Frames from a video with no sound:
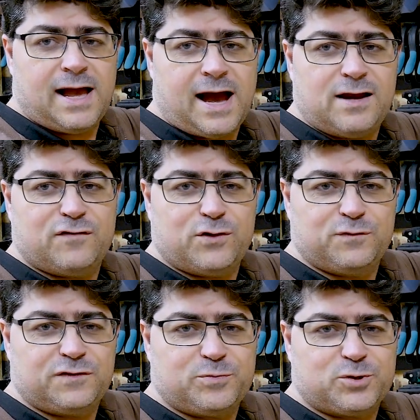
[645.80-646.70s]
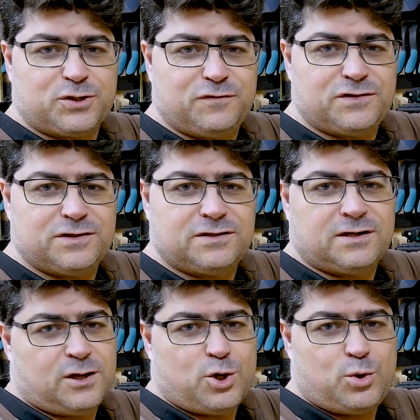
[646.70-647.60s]
Alle vernünftig beschriftet.
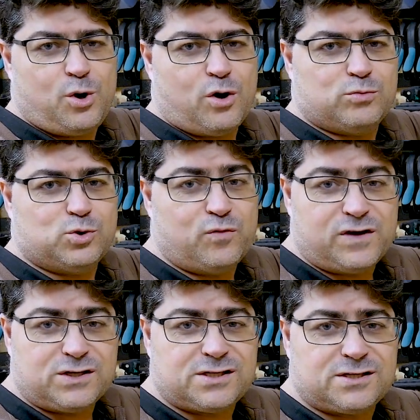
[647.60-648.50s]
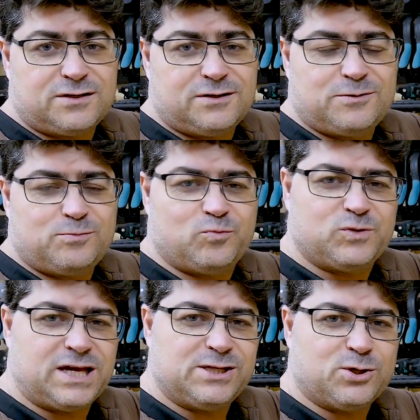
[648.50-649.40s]
Ja, so wie das äh,
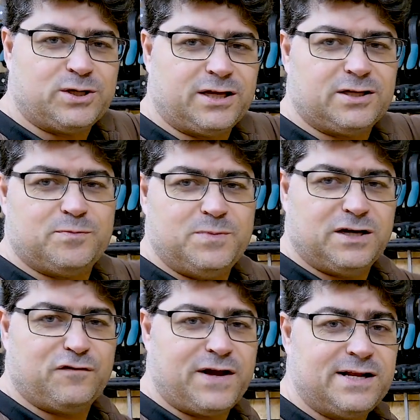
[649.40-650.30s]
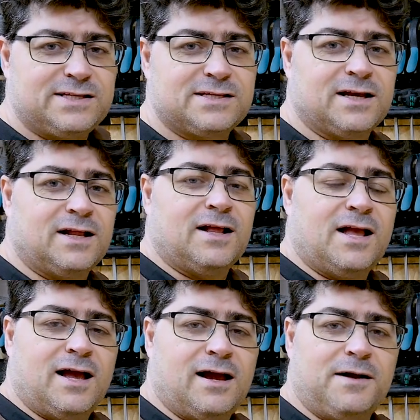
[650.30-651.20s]
sein soll, denke ich. Mir gefällt's.
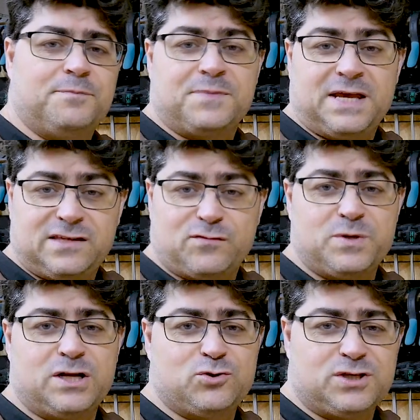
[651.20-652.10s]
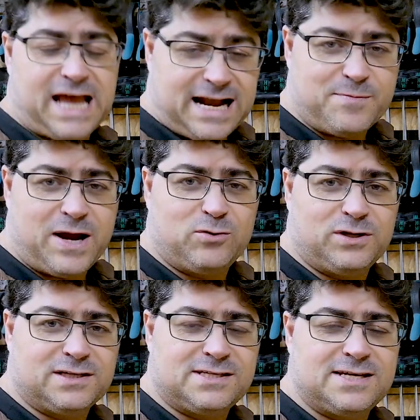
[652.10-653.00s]
Ähm, jetzt würde mich natürlich deine Meinung
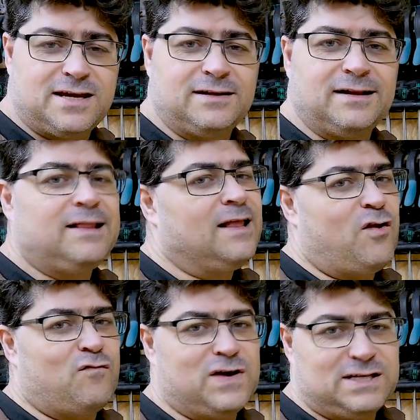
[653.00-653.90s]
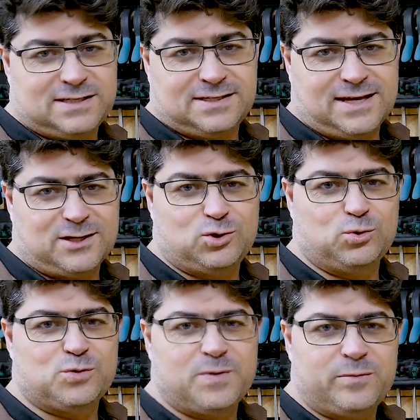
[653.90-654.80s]
interessieren. Was sagst du
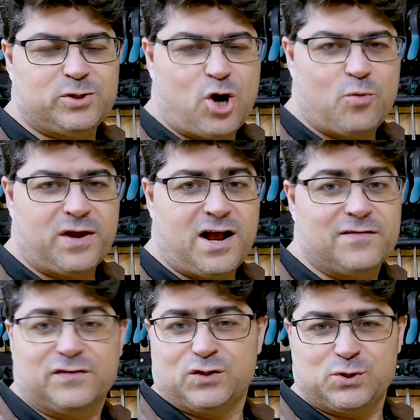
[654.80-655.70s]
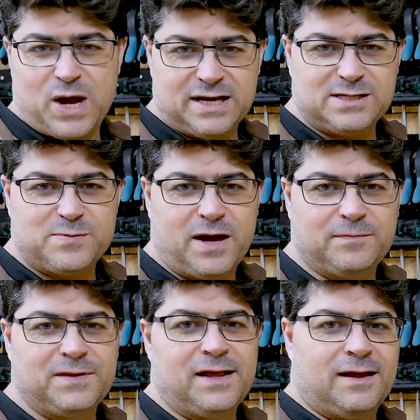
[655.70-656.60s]
zu meinem Schraubenregal? Was würdest du anders
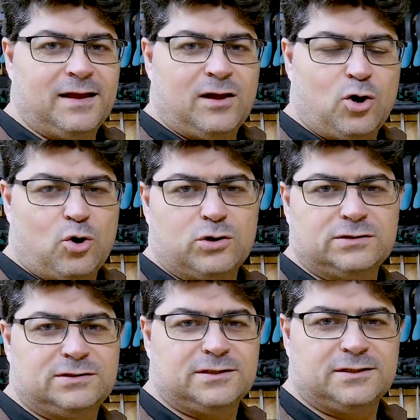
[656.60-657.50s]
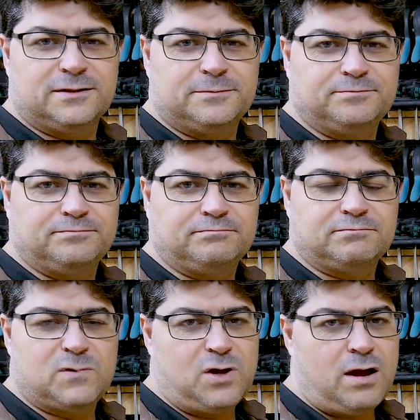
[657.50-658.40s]
machen? Und ähm,
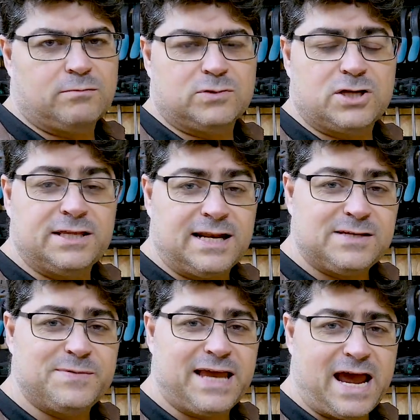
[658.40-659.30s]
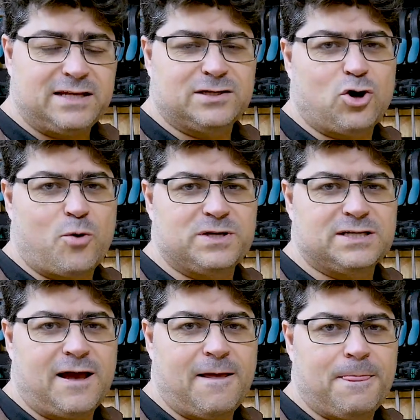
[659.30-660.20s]
ja, hinterlass mir gerne einen
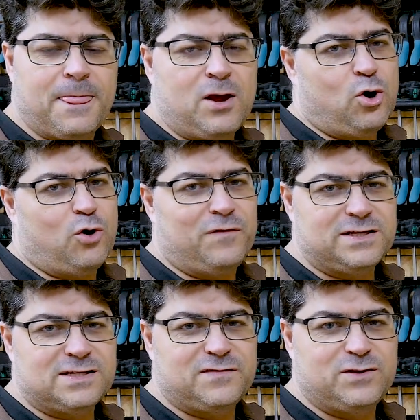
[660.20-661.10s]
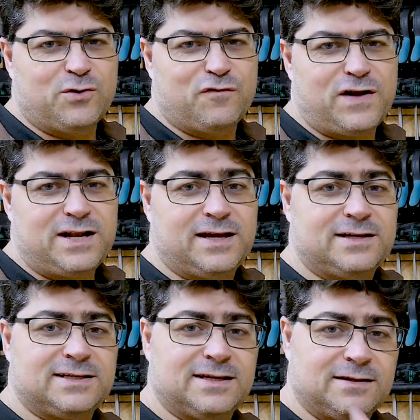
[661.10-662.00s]
Kommentar. Und wenn dir das Video gefallen
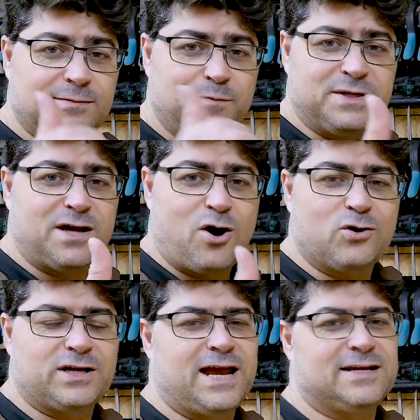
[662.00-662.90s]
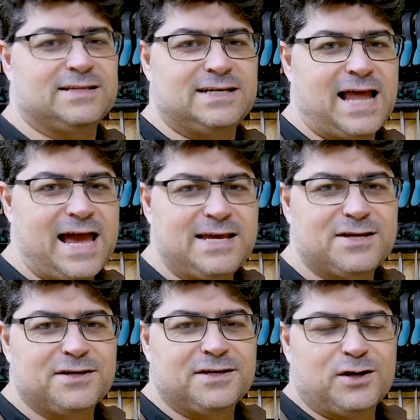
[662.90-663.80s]
hat, bitte auch gerne einen
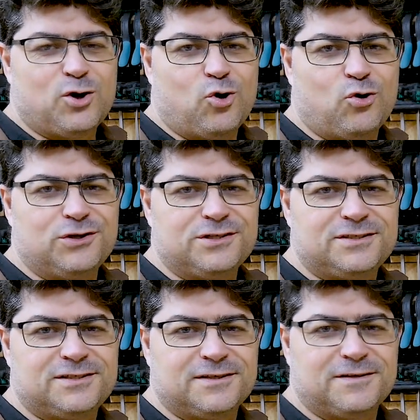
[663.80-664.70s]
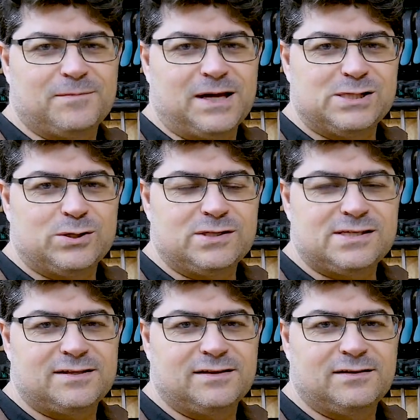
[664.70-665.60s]
Like. Und äh,
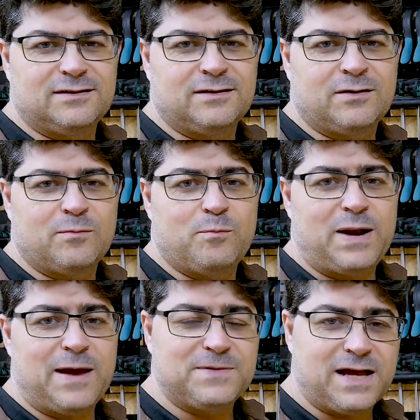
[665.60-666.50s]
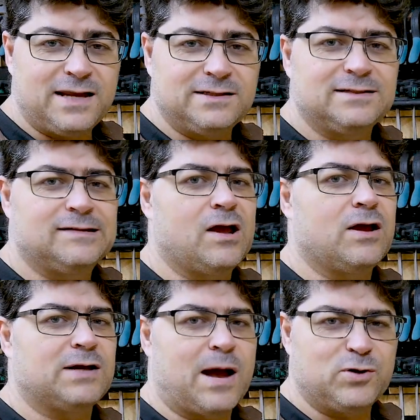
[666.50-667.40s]
ansonsten bleibt dran,
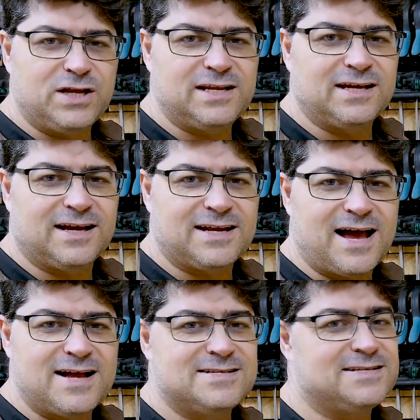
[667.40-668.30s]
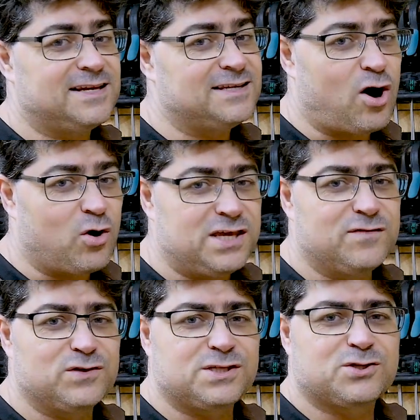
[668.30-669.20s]
abonniert den Kanal, denn auch
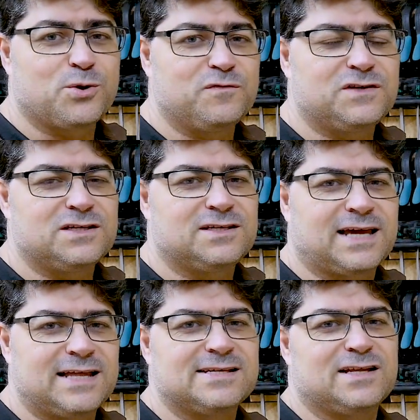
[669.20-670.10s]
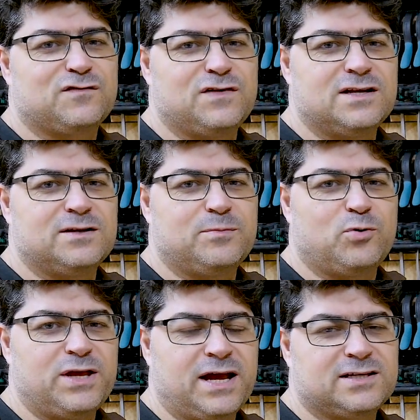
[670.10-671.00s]
hier wird es künftig ganz, ganz viele
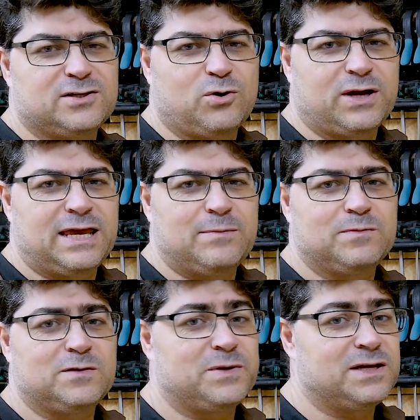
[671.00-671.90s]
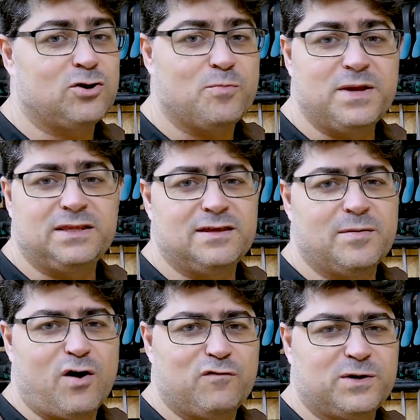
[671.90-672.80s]
Projekte noch geben. Ich bin hier noch mitten im
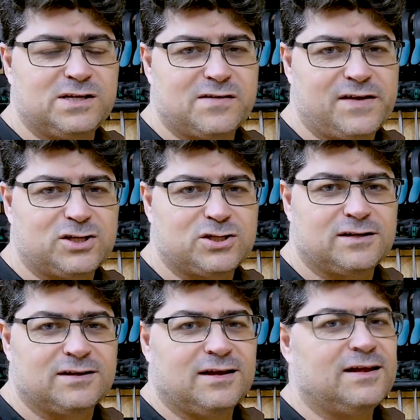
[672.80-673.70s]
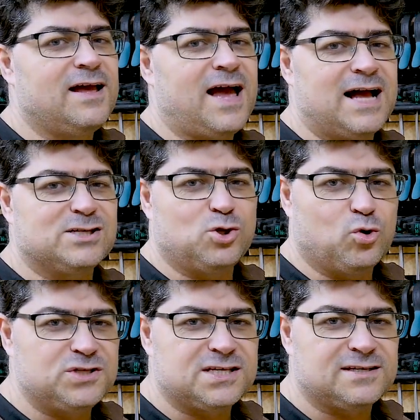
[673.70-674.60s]
Aufbau dieser Werkstatt, also
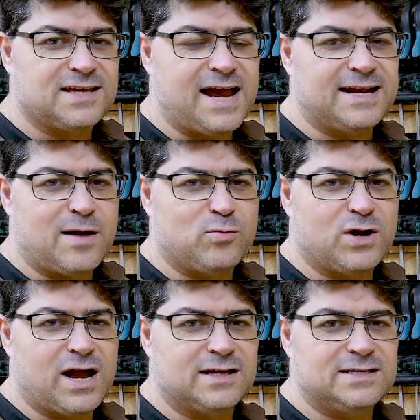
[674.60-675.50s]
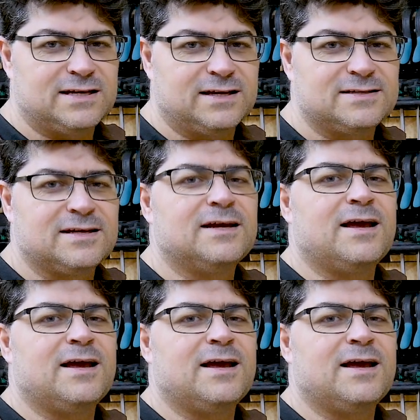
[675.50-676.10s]
lohnt sich ein Abo garantiert.